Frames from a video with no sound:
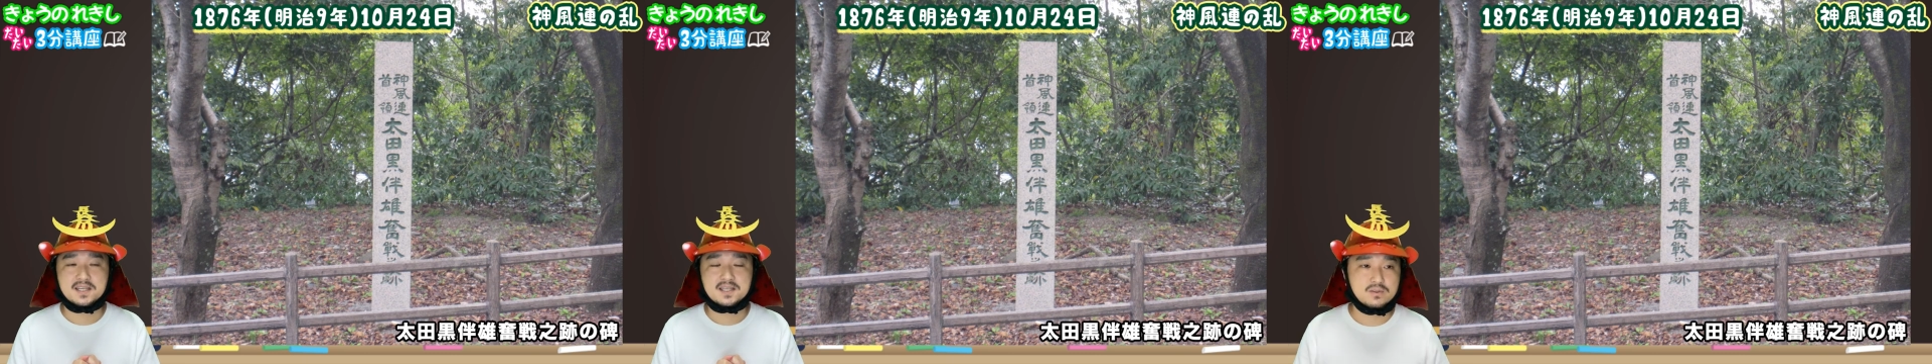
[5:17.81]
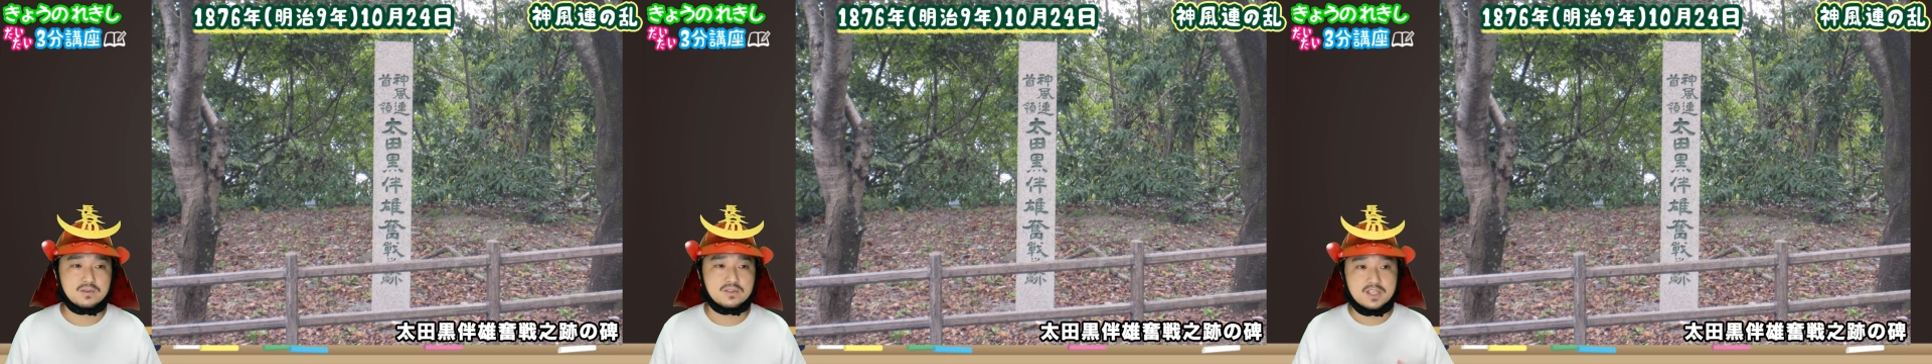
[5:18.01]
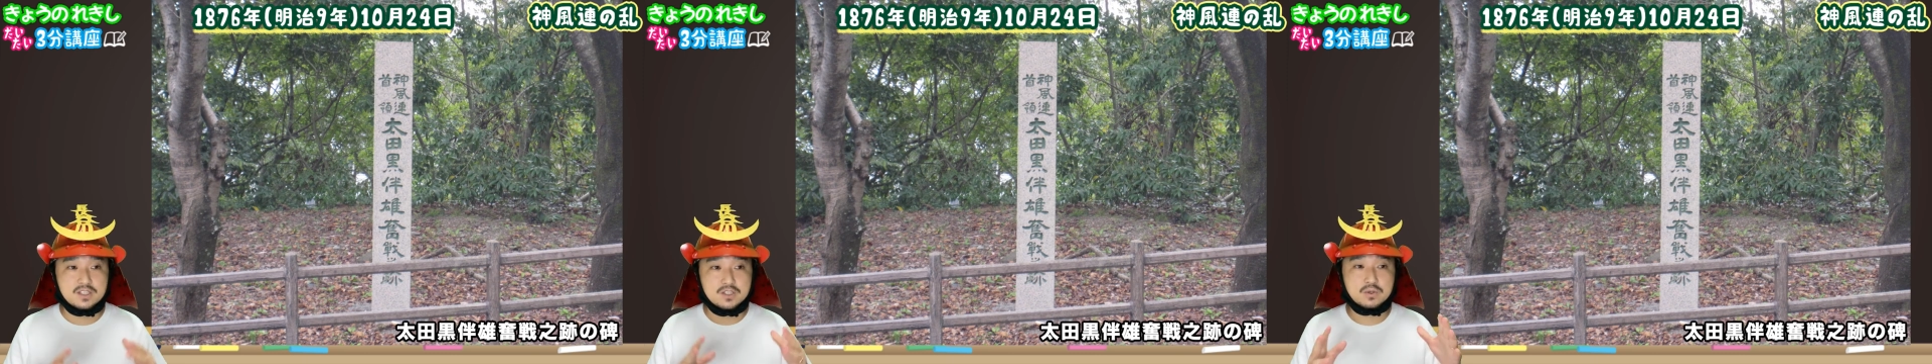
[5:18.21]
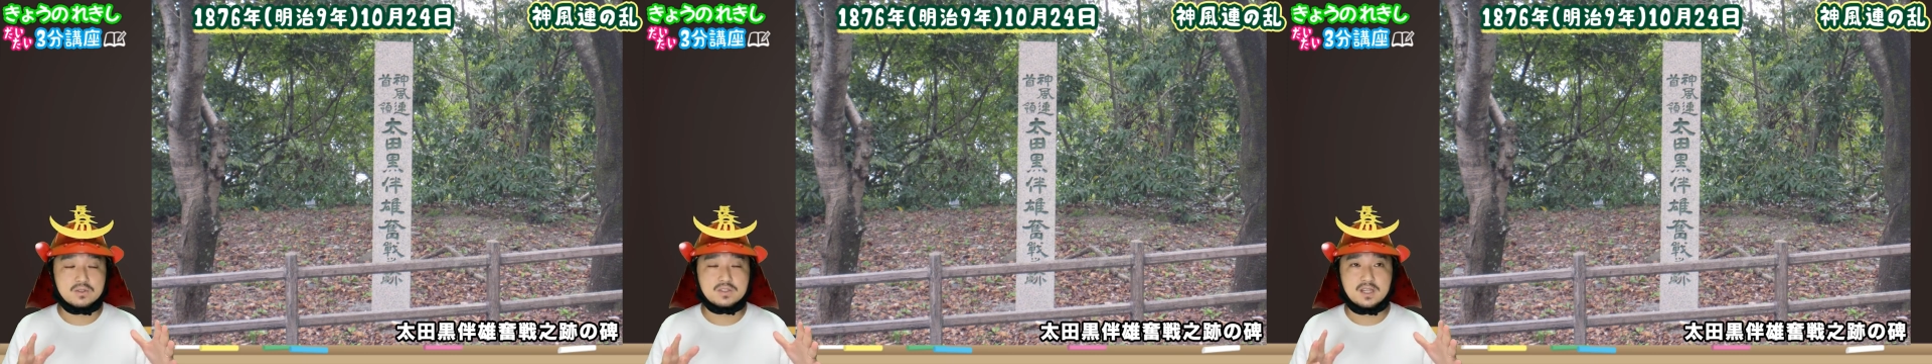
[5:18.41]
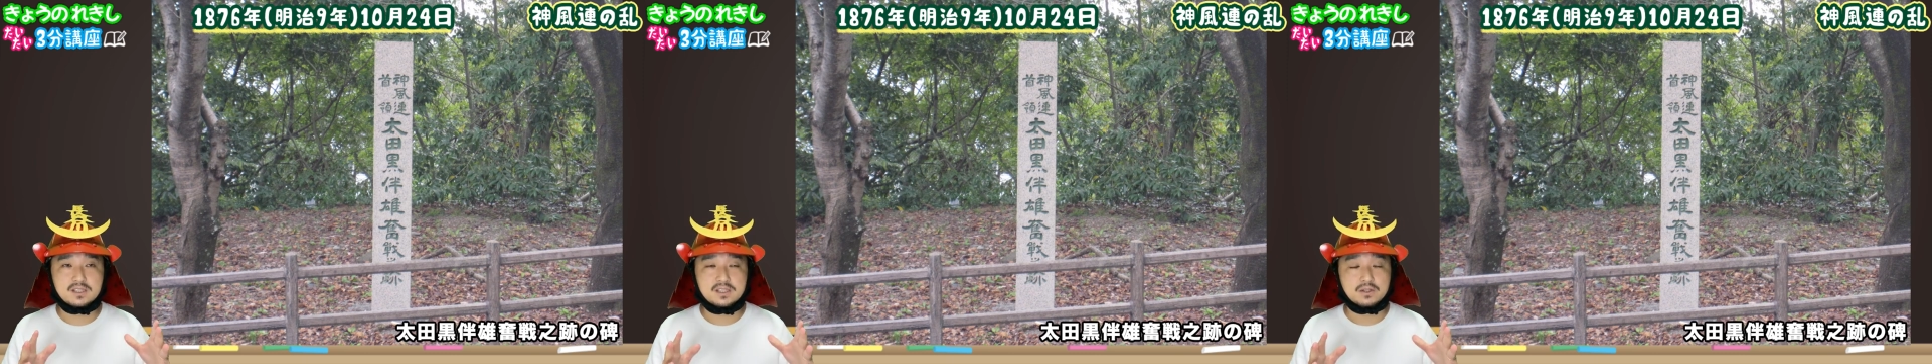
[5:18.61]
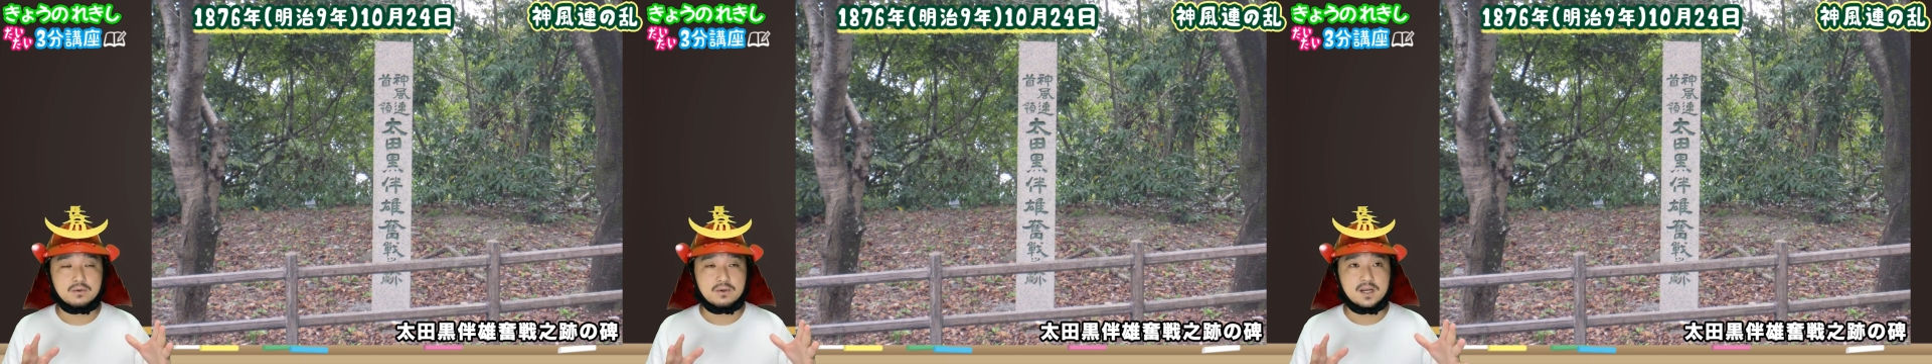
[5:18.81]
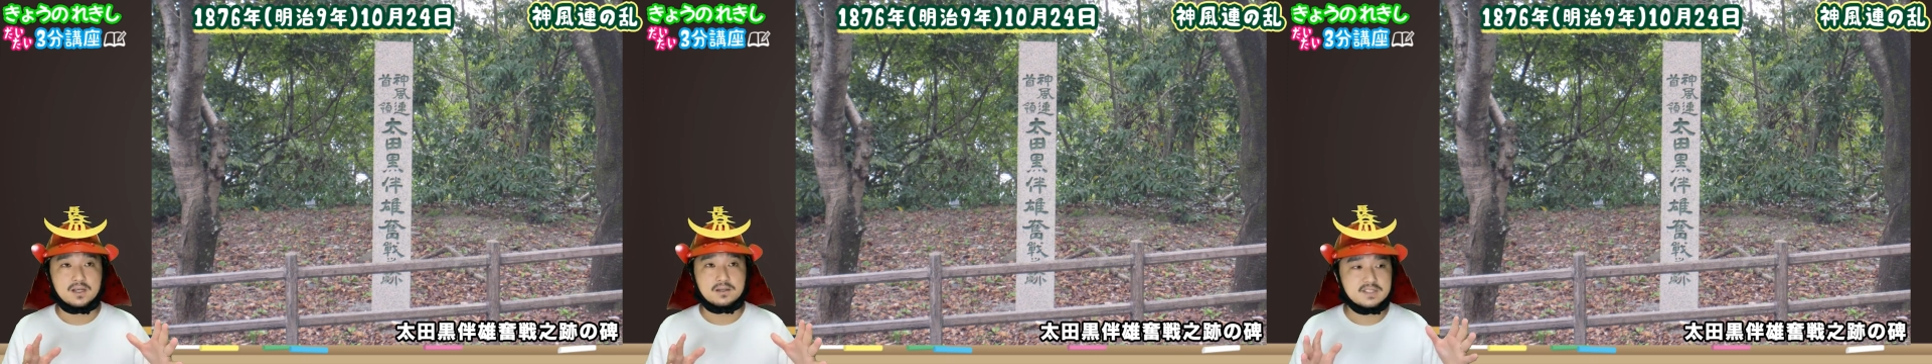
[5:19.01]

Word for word: その戦場になったのは